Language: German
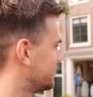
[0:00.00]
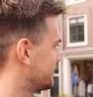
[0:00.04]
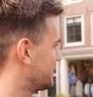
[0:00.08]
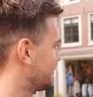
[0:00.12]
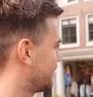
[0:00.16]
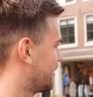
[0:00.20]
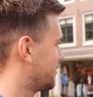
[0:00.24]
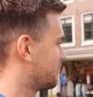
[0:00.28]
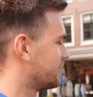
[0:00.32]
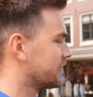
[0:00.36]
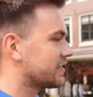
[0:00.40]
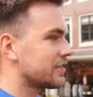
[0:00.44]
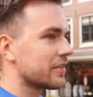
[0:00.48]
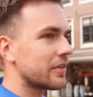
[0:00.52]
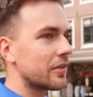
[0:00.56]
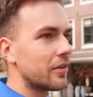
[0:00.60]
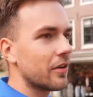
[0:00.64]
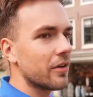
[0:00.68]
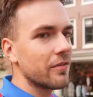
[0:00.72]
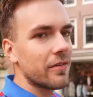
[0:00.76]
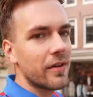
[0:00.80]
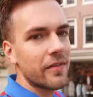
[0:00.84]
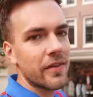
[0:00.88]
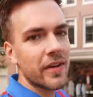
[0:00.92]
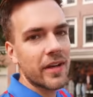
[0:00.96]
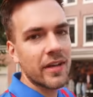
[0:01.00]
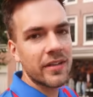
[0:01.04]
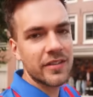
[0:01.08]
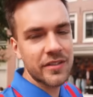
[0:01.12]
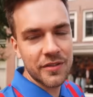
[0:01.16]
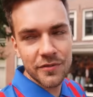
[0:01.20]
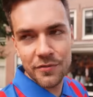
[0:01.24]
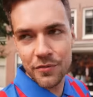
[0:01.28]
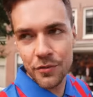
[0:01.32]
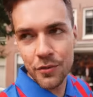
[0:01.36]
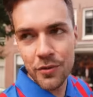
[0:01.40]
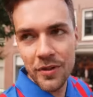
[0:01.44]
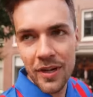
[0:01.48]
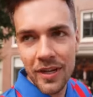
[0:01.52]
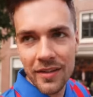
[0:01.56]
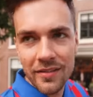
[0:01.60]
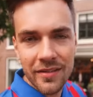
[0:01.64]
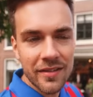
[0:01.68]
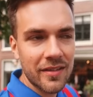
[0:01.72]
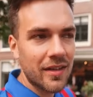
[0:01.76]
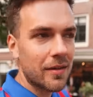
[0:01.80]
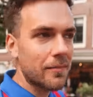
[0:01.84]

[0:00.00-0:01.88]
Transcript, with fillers: Wir haben ein bisschen Glück, weil wir relativ früh da sind,